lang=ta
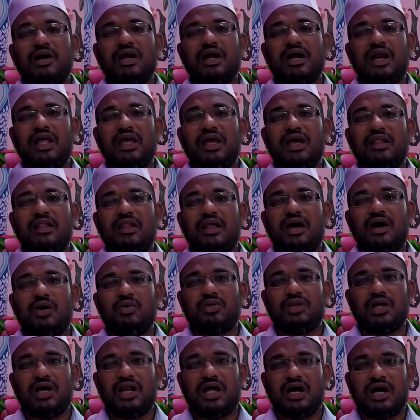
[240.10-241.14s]
மக்களை அல்லாஹு
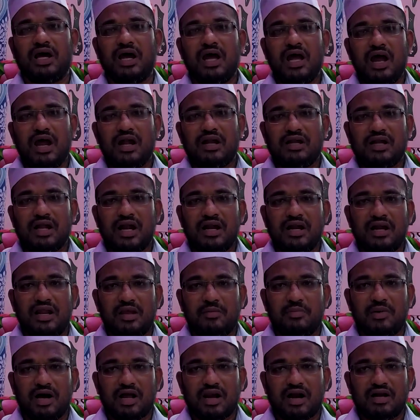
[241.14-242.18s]
தாலா நன்றி
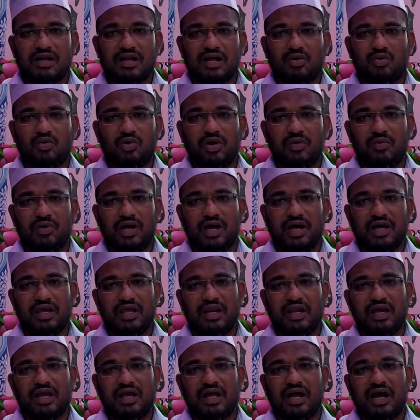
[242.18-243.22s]
பாராட்டக்கூடியவனாக
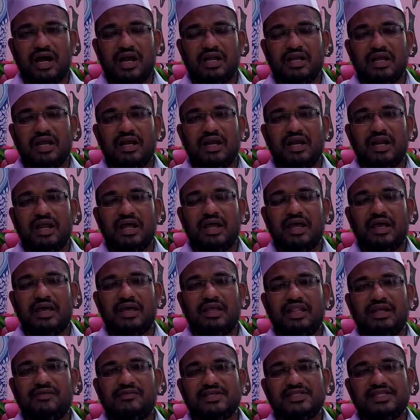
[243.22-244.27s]
இருக்கிறான் என்ற
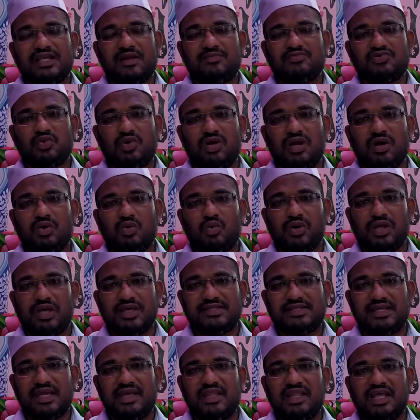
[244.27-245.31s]
இந்த வசனம் சொல்லக்கூடிய
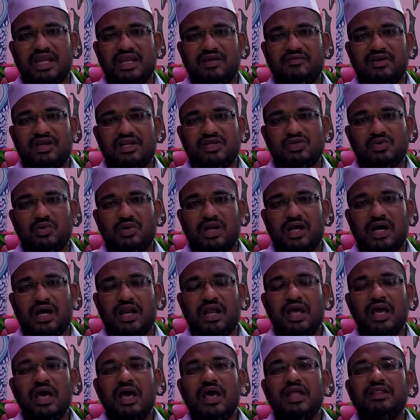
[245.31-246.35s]
செய்தி என்னவென்று சொன்னால்
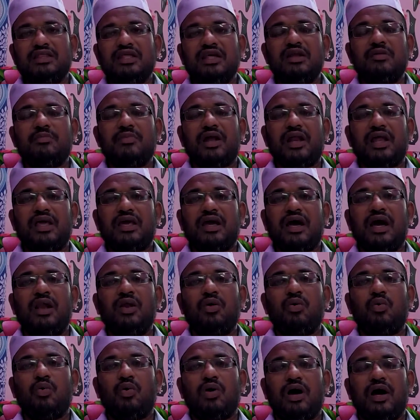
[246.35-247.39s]
திருமறை
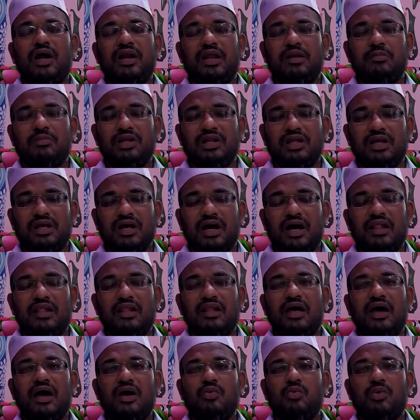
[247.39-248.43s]
அல் குர்ஆன் என்பது
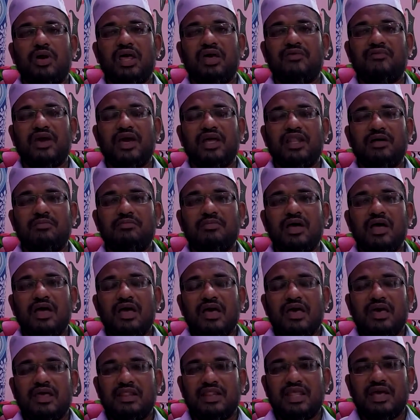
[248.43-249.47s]
அல்லாஹனுடைய வேதம்
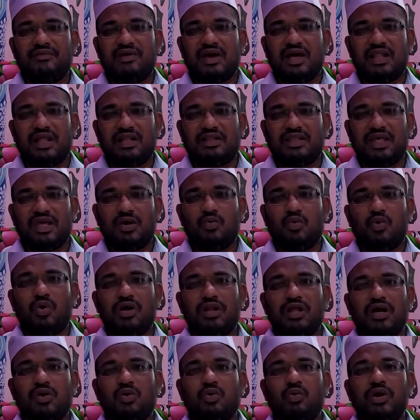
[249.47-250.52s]
இந்த வேதத்தை
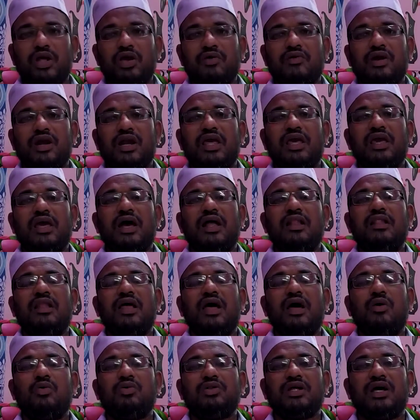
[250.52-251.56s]
ஓதக்கூடியவர்களை
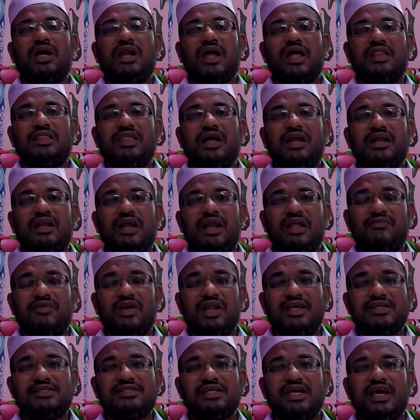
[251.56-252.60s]
அல்லாஹு தாலா
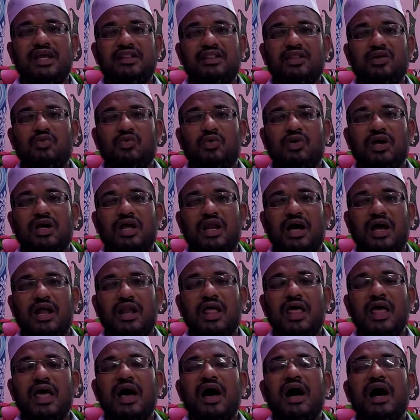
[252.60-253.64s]
தன்னளவிலே சேர்த்துக் கொள்கிறான்
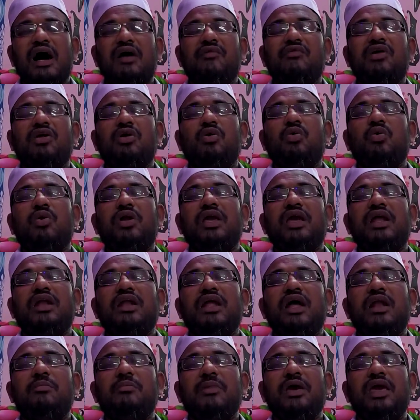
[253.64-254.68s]
அவர்களுடைய
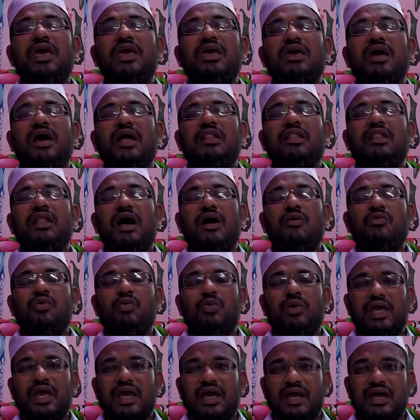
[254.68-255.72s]
நன்மையை அல்
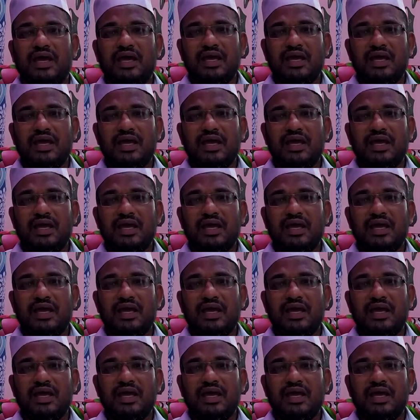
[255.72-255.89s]
அவருடைய